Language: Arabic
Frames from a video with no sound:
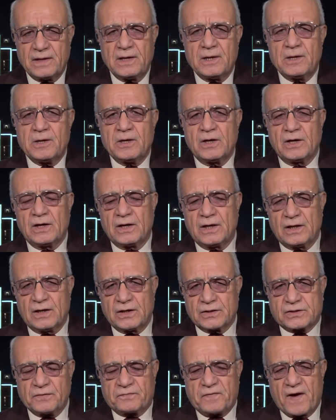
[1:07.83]
آه،
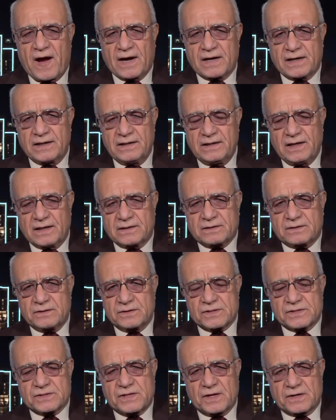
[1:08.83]
اتفاقيه
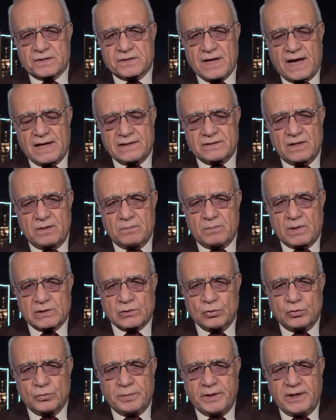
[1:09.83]
استرداد
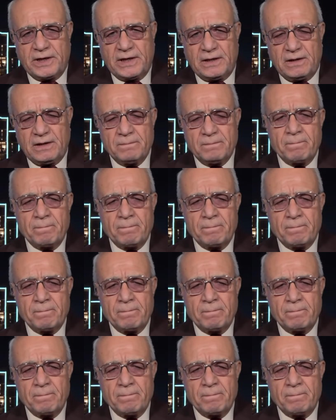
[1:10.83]
المطلوبين